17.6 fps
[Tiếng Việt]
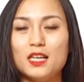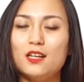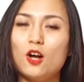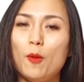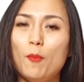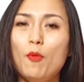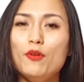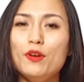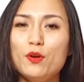
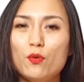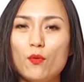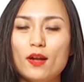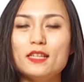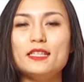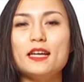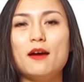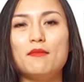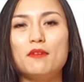có một điều quan
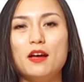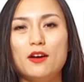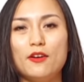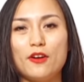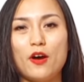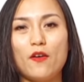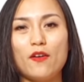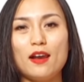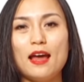trọng
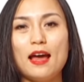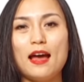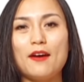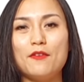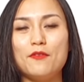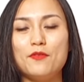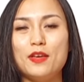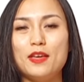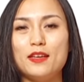đó là
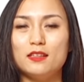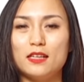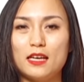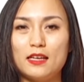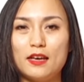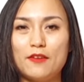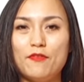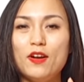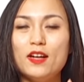về cái
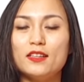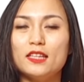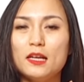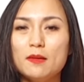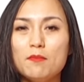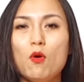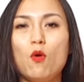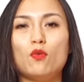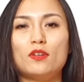cái phần
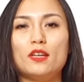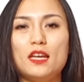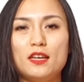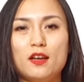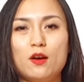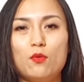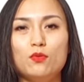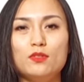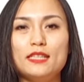tinh bột để
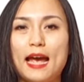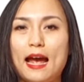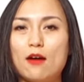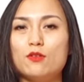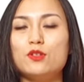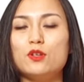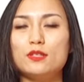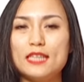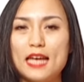nấu cháo
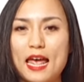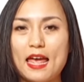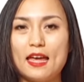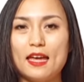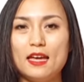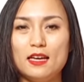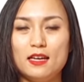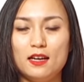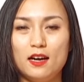cho
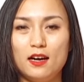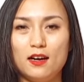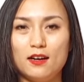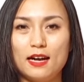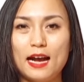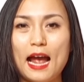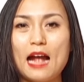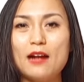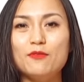trẻ à,
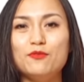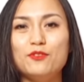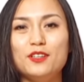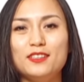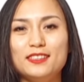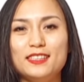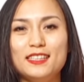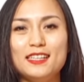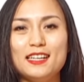khác
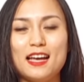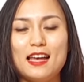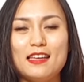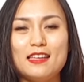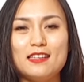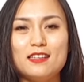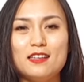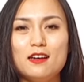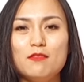với
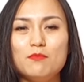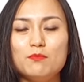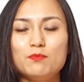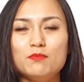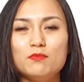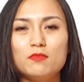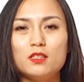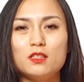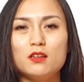cái um,